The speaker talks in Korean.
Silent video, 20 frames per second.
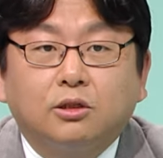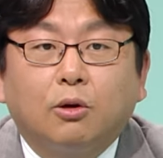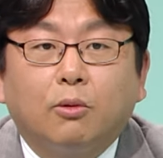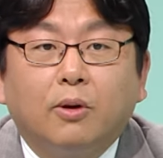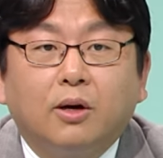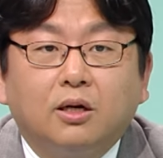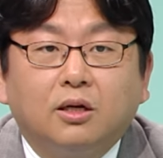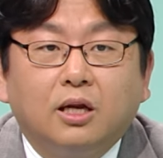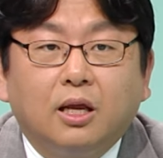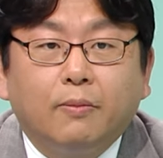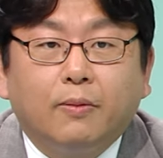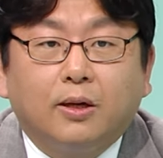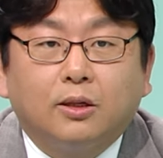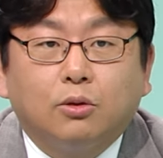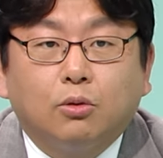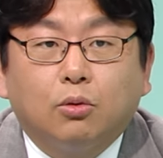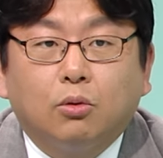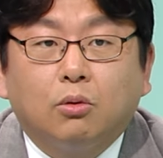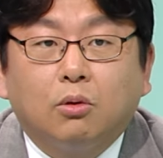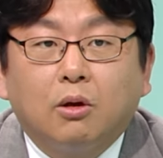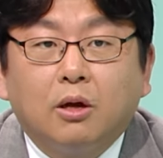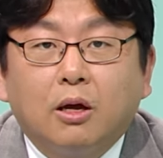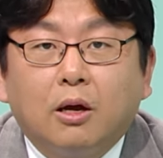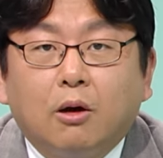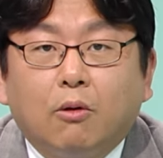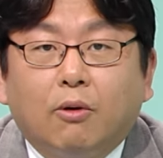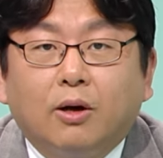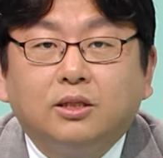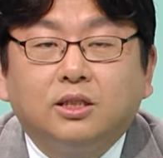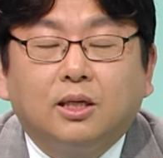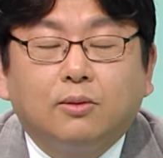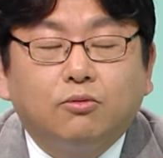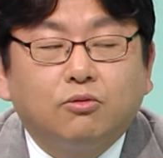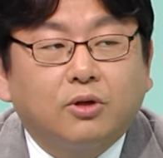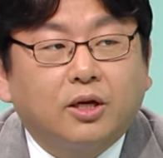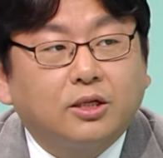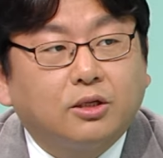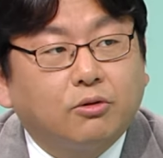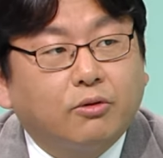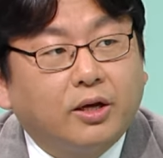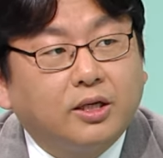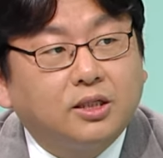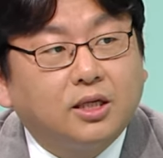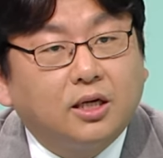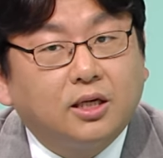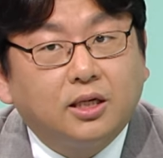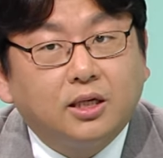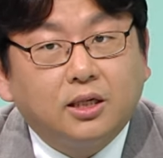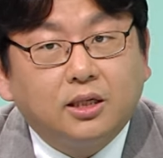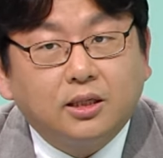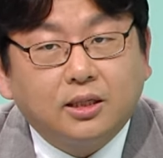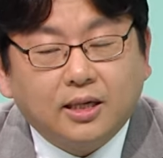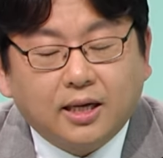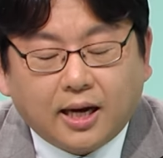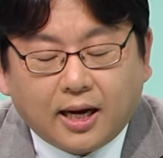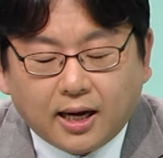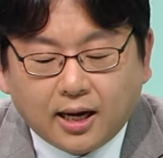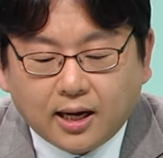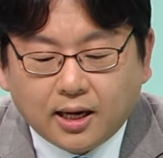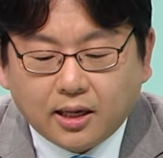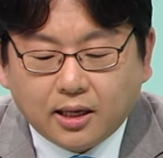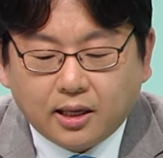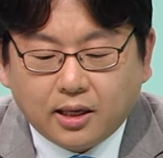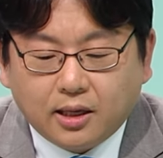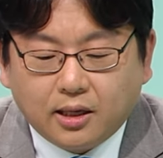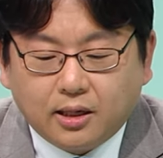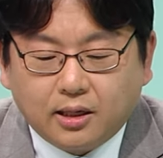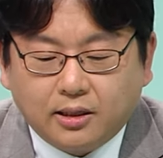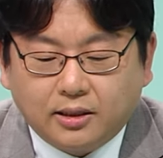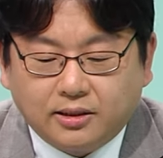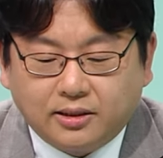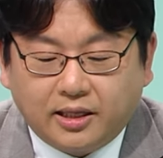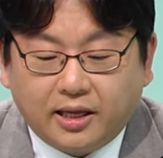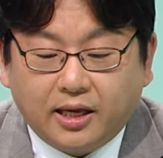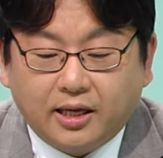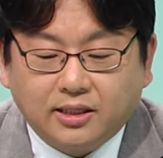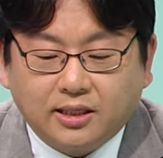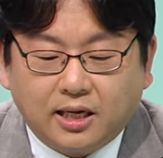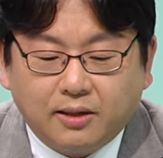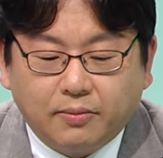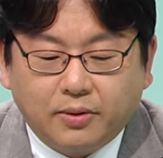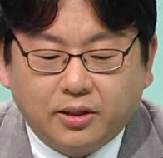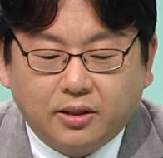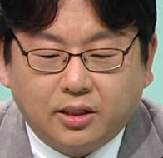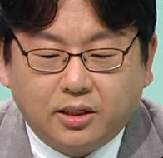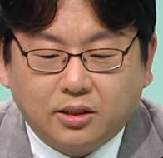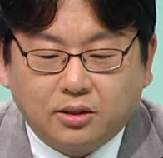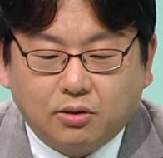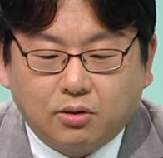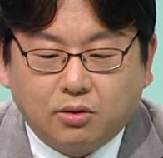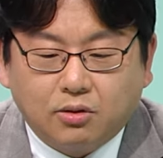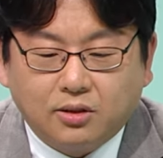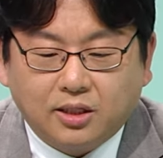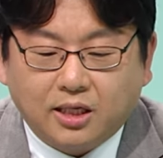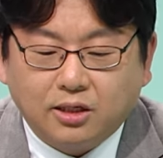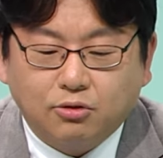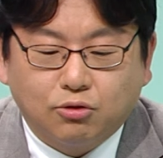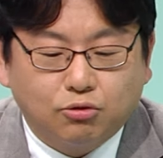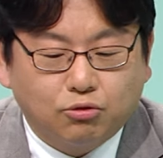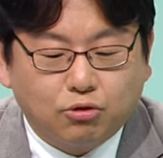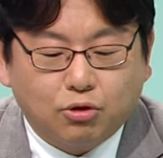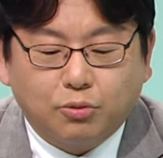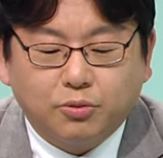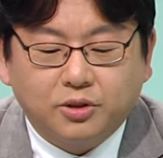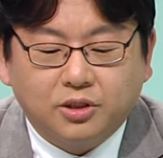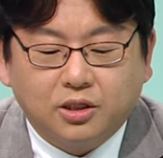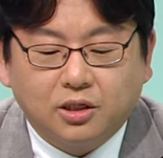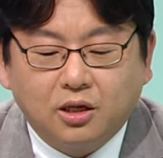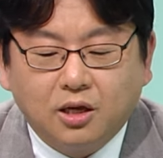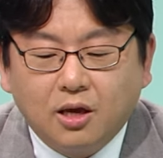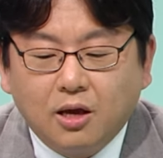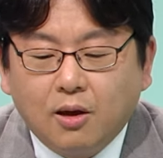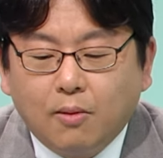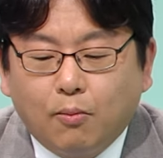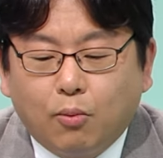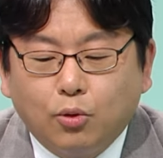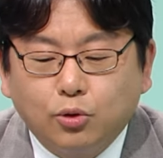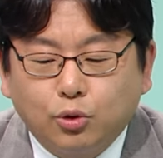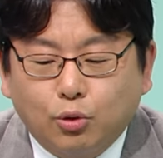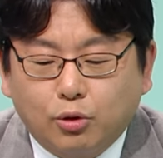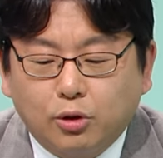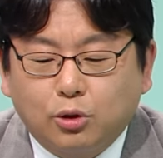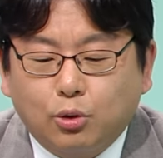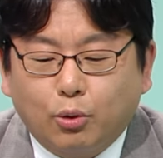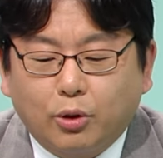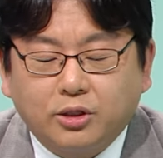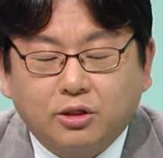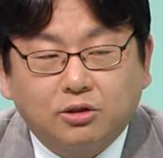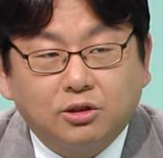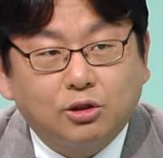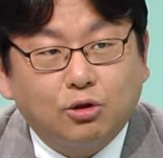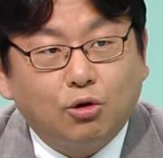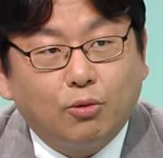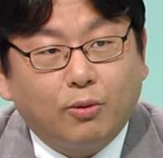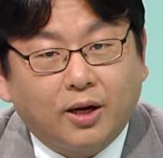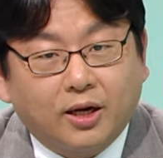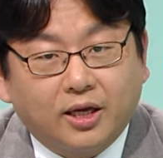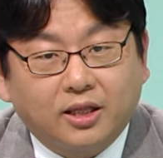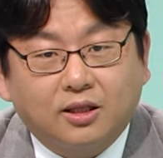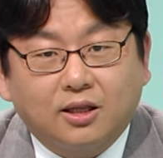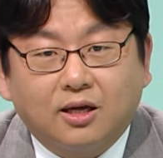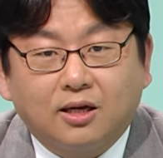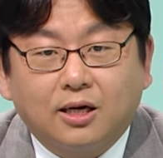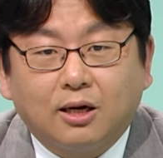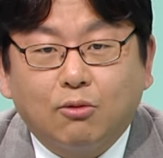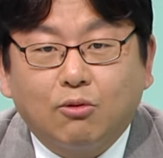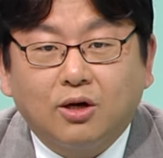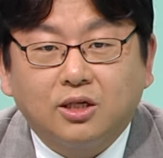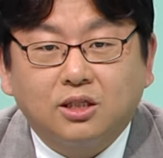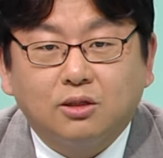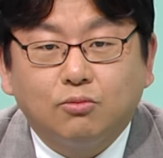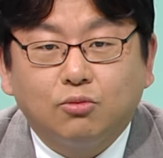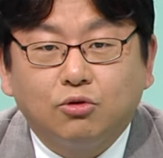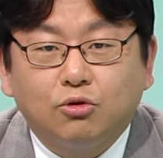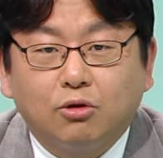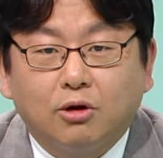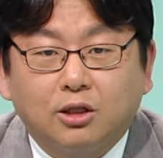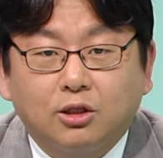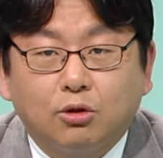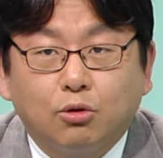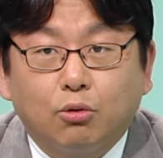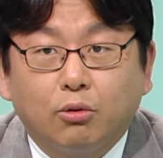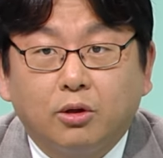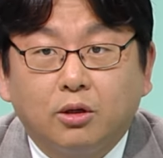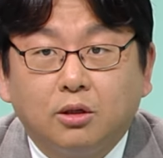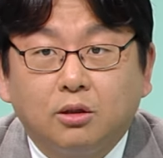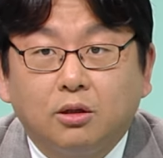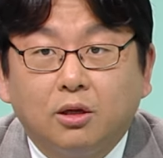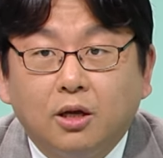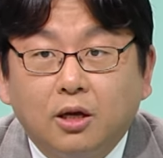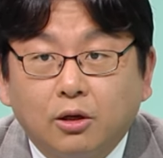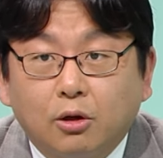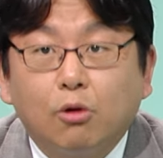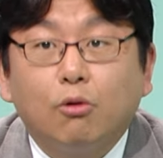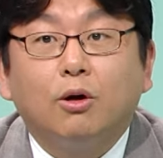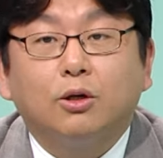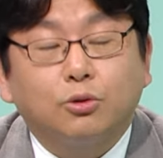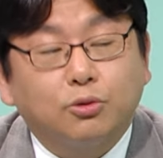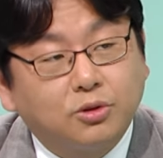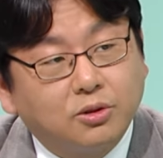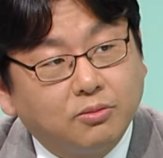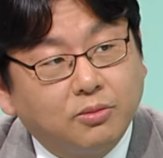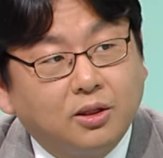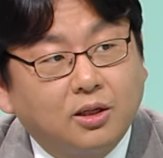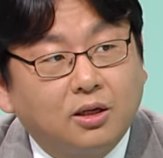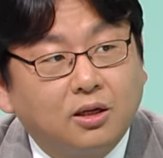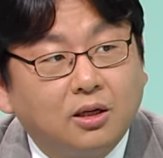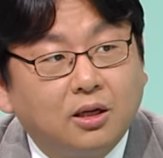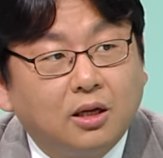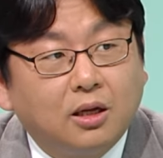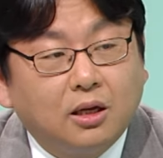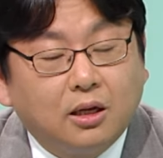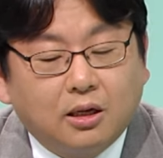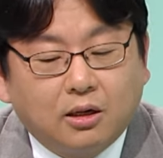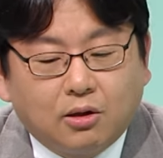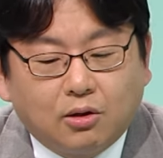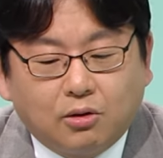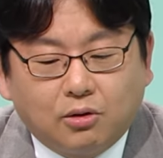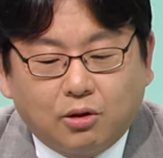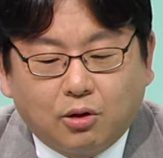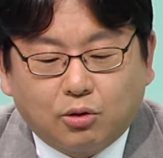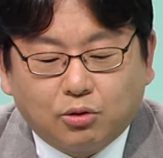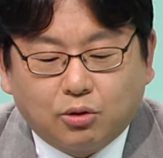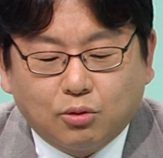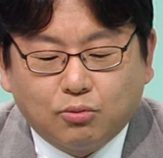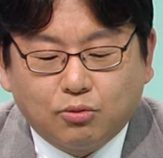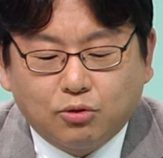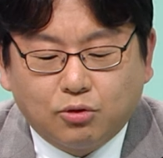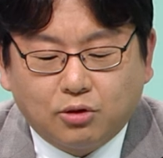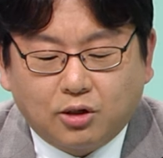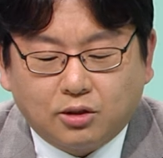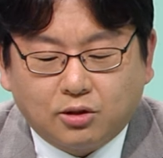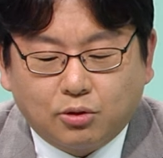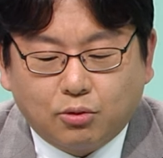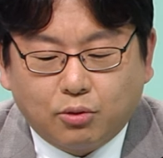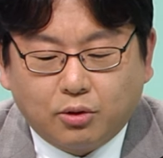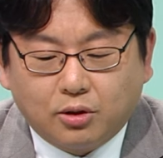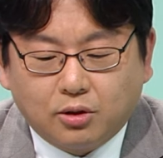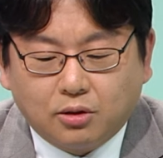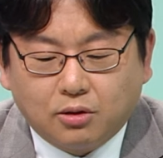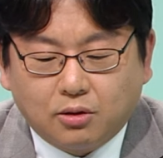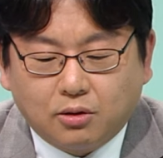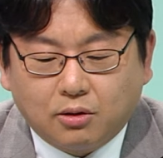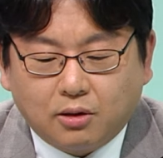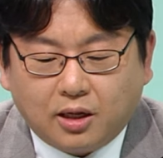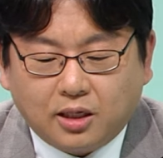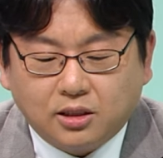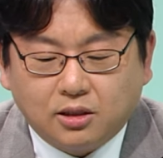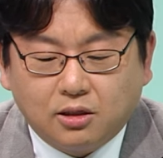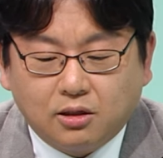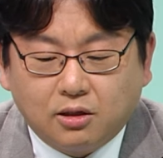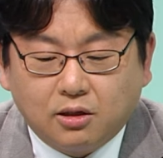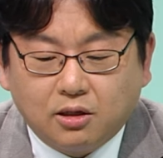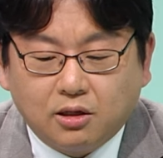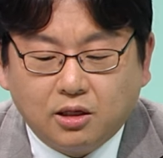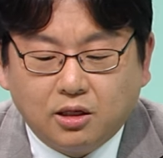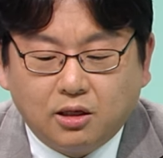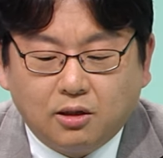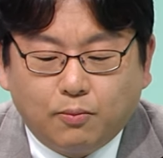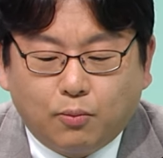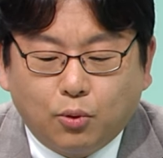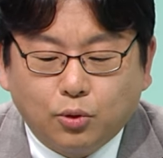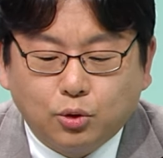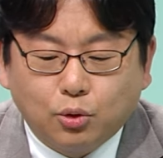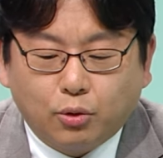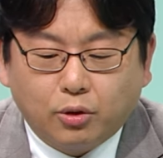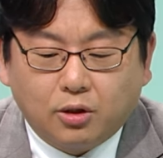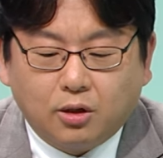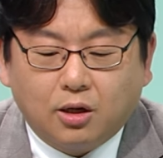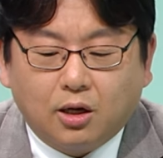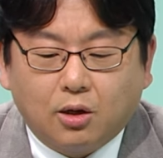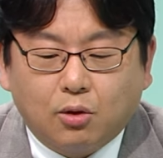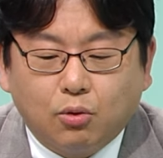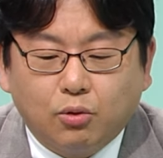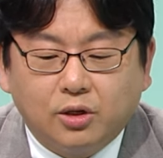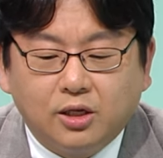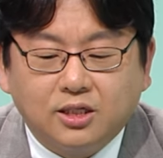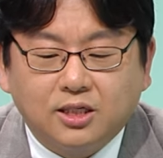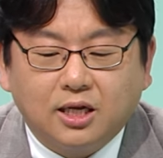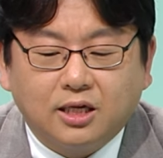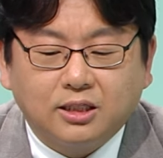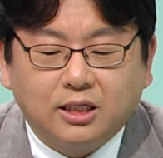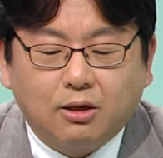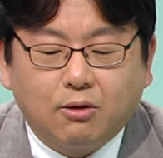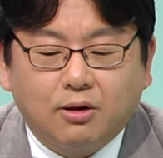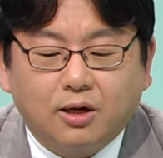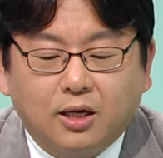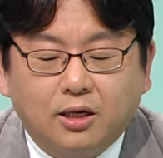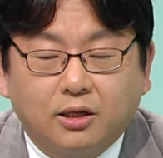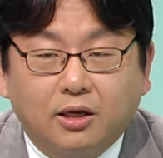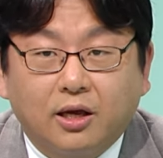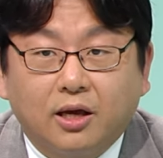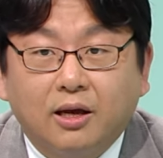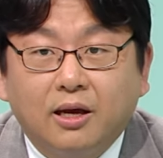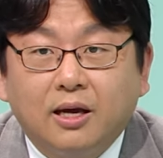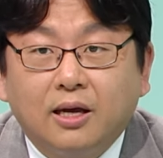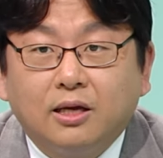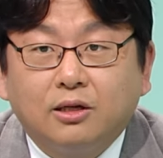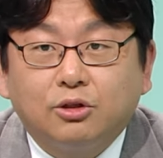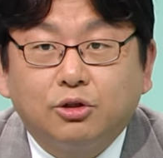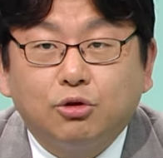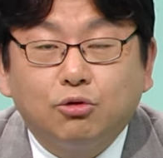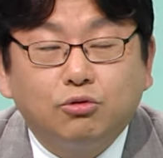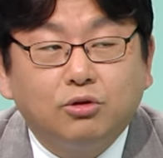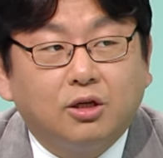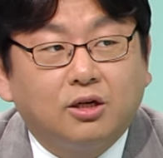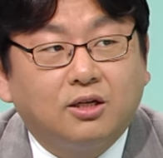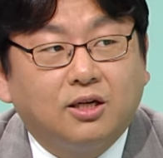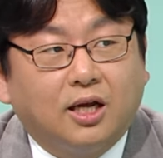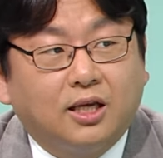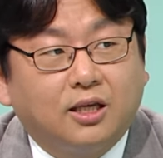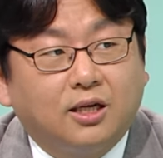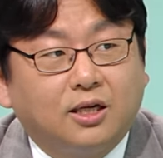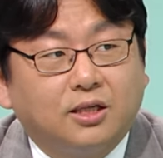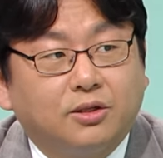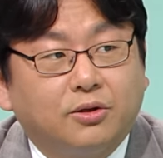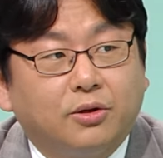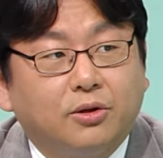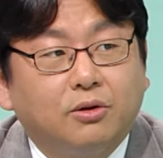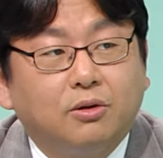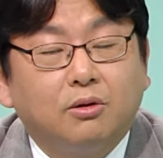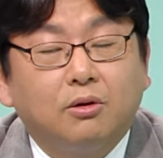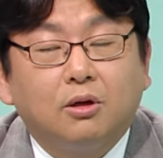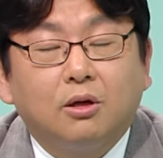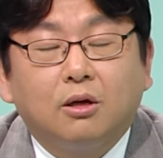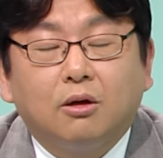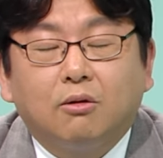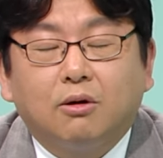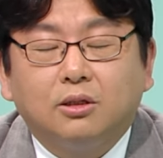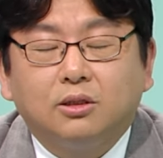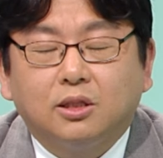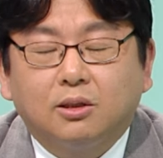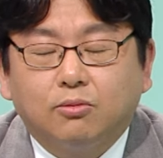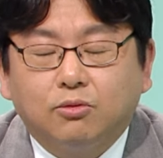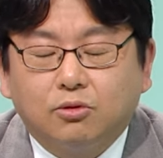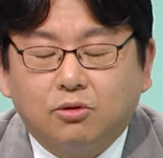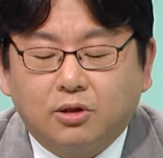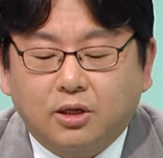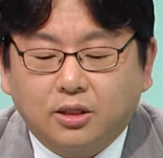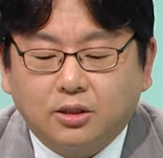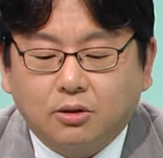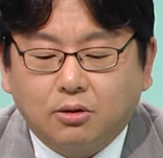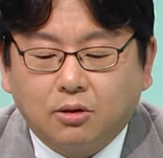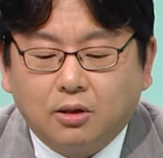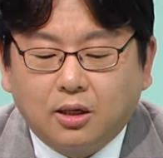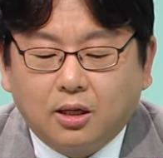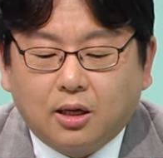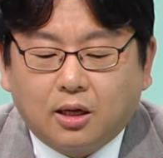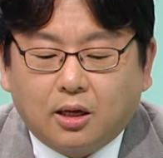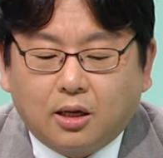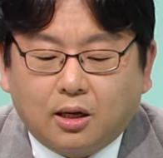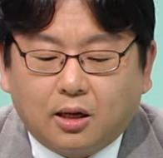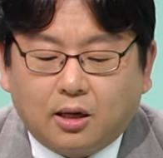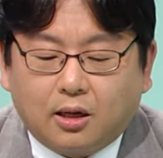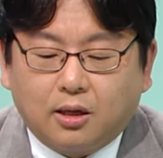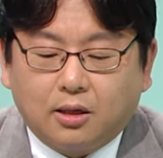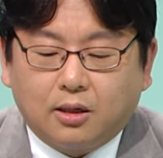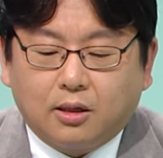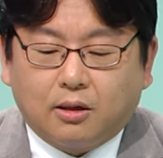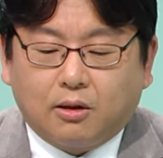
처방을 해봐도 환자분께서 굉장히 강하게 내 삶에 대해서 난 수술 없이 아. 보조기를 통해서 치료를 받겠다라고 하시는 분들 같은 경우에는 결과 좋습니다. 아, 그래요? 근데 어떤 분들 같은 경우에는 사실 이 보조기를 갖고 일상생활 하는 게 쉬운 일은 아니라서요. 음. 환자분들께서 아,